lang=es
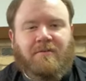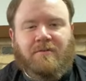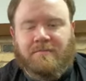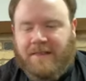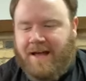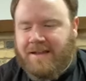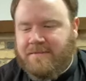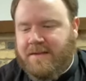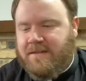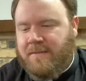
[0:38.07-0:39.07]
Un plan
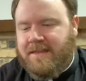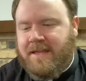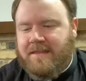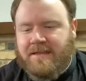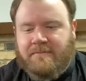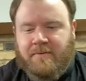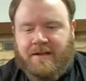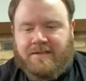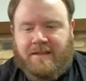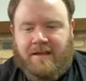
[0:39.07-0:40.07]
especialmente
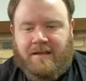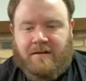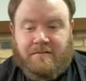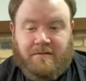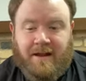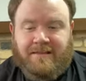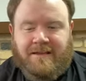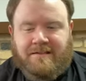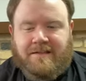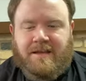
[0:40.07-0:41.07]
después de, er,
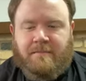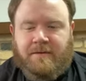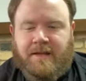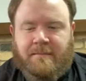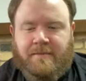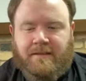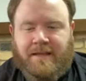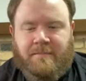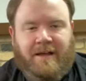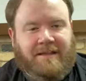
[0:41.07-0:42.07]
durante este tiempo de
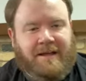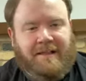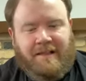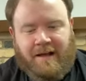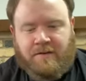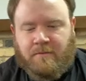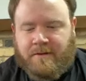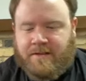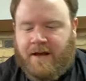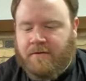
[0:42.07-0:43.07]
pandemia del año
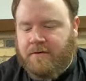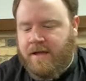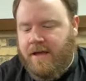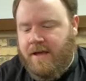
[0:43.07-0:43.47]
pasado